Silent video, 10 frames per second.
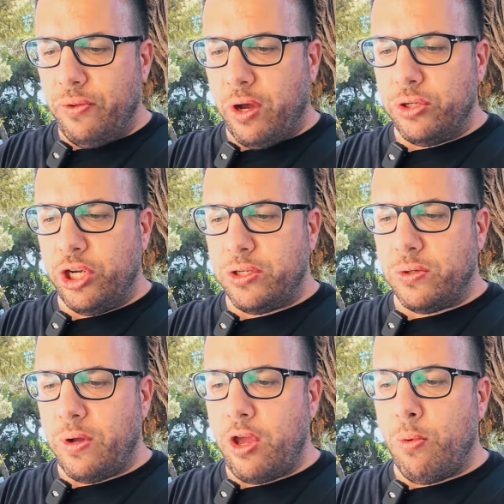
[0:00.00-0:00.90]
oh
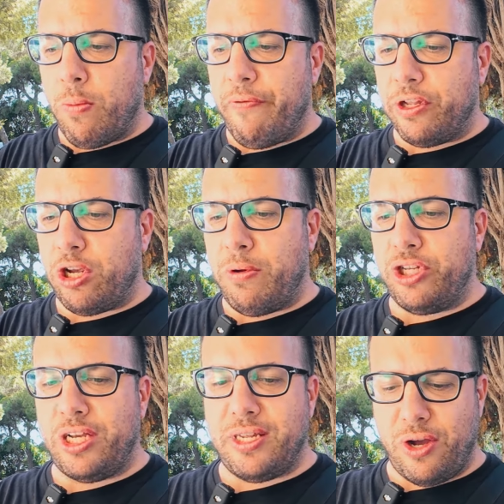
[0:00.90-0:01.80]
Gesù e io come faccio a
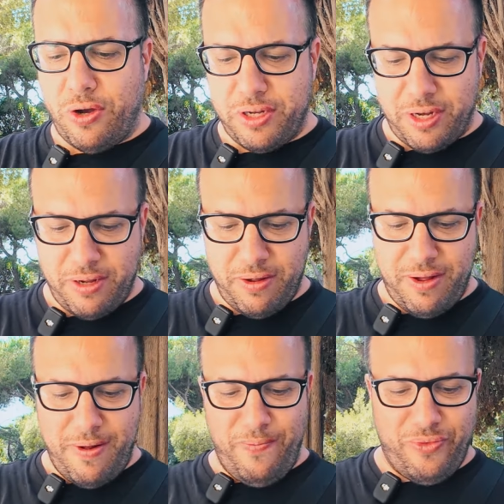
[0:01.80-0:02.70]
mangiare sta cosa
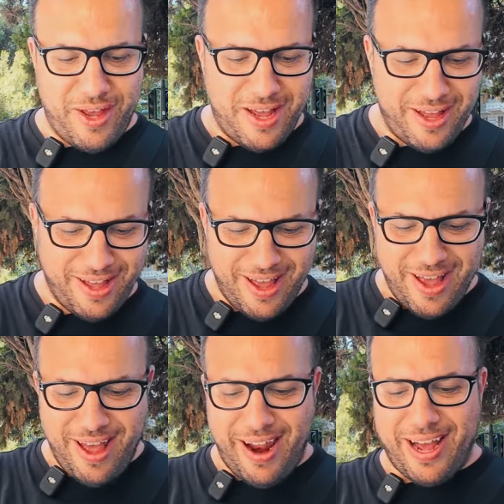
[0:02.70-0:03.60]

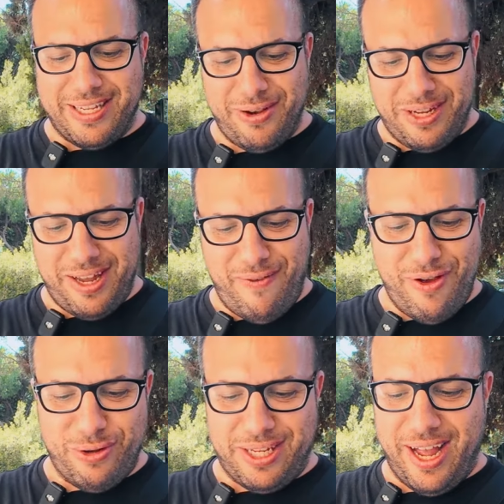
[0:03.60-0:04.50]
Ragazzi questo è il
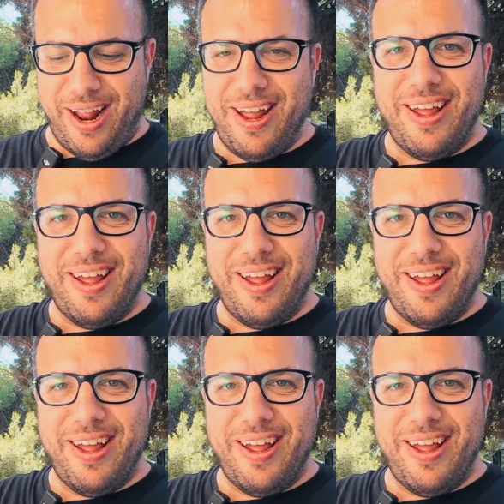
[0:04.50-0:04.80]
booster.